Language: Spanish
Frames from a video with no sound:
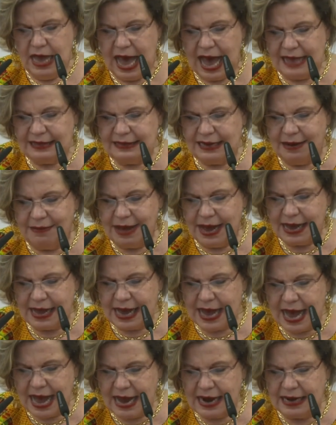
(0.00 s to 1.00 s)
a
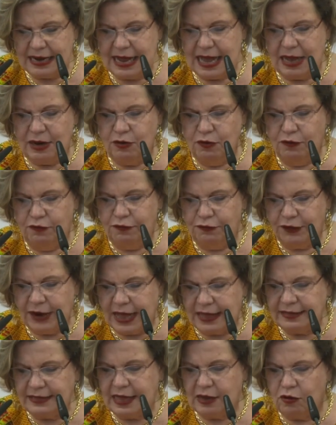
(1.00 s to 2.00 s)
trabajar en un
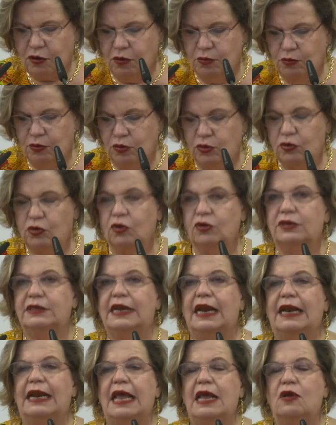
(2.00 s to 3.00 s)
frente común
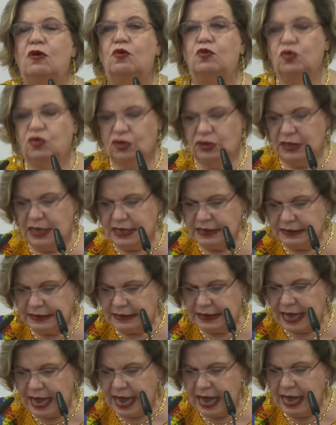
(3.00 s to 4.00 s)
contra la
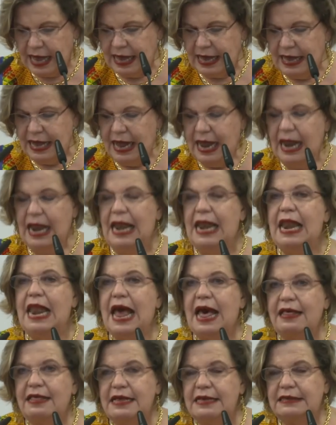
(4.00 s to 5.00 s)
injusticia,
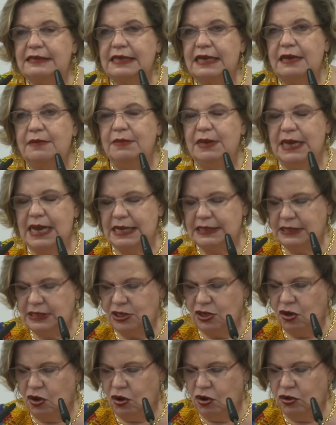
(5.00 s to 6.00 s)
la
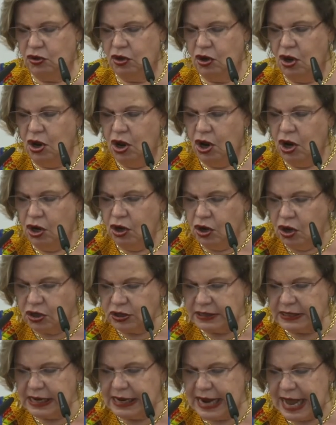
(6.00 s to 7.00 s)
discriminación,
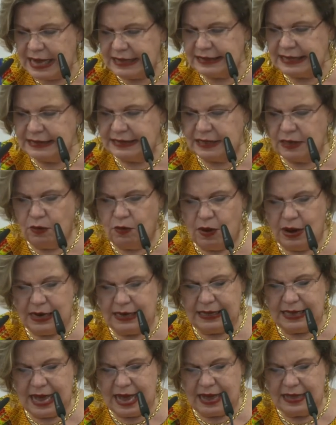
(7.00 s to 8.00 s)
las
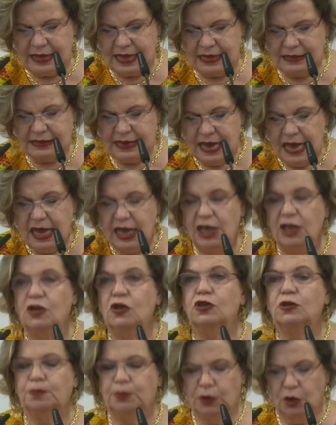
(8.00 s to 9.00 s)
desigualdades y
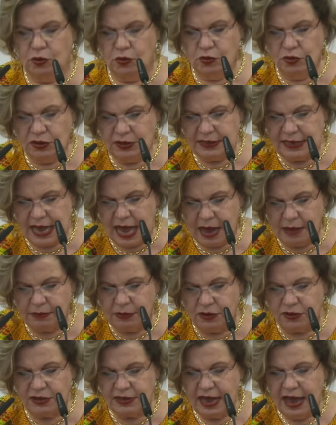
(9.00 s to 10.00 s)
nos
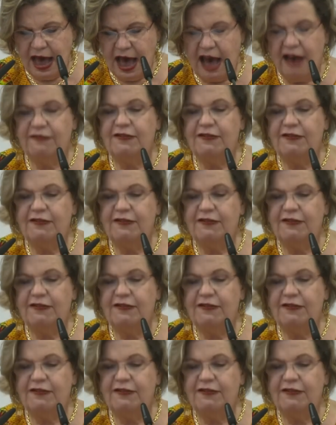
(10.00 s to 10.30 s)
pronunciamos a